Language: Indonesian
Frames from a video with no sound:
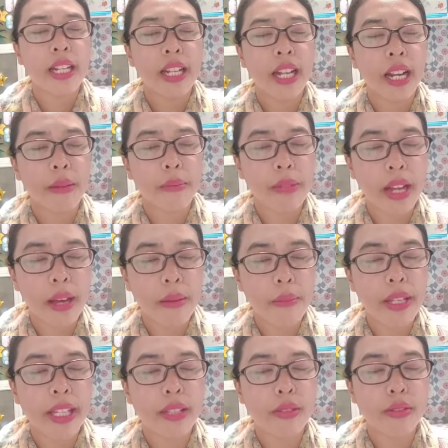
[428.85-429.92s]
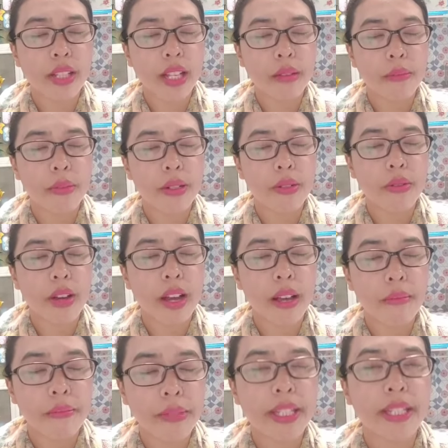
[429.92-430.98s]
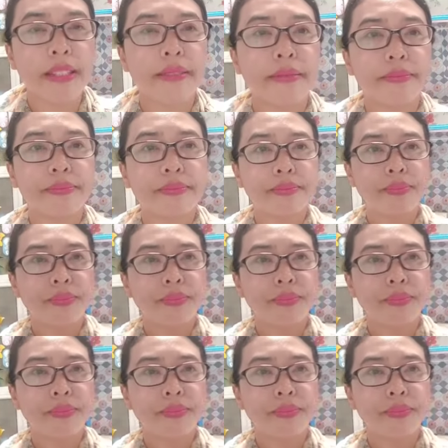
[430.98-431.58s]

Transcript: Dalam nama Yesus kami berdoa. Amin.